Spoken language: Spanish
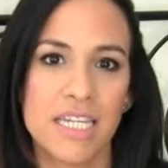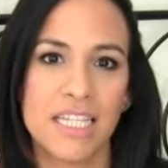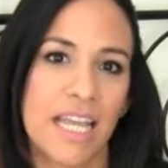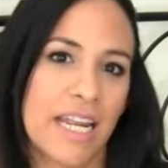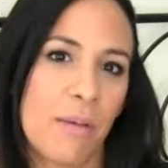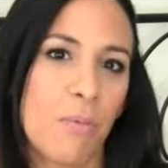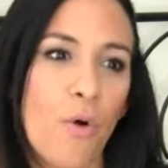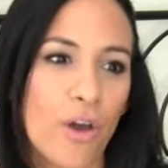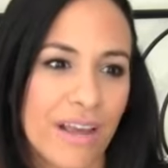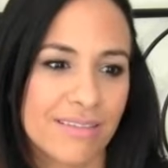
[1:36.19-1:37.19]
y te
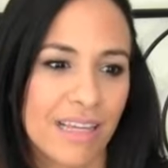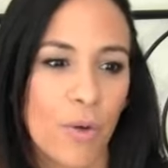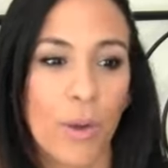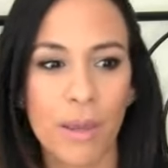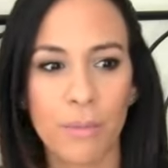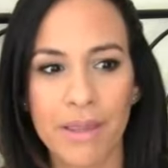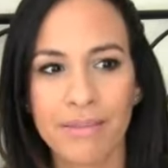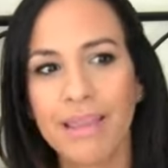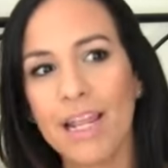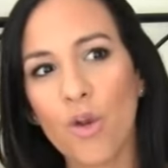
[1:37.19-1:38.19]
enamoras de lo que
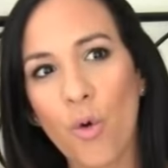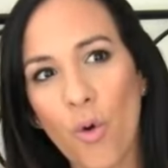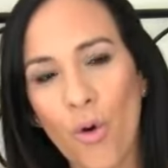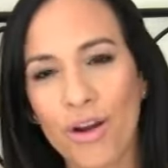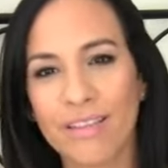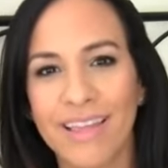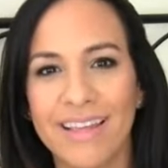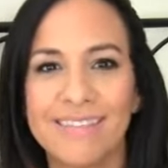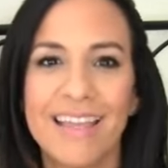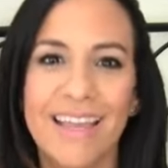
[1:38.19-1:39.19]
ves, del
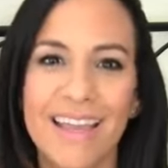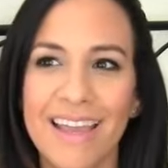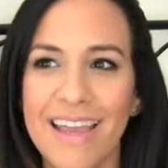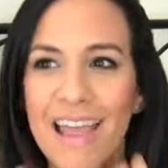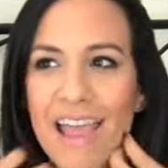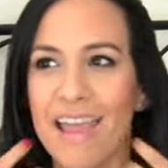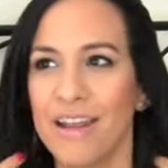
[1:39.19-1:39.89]
orden, de,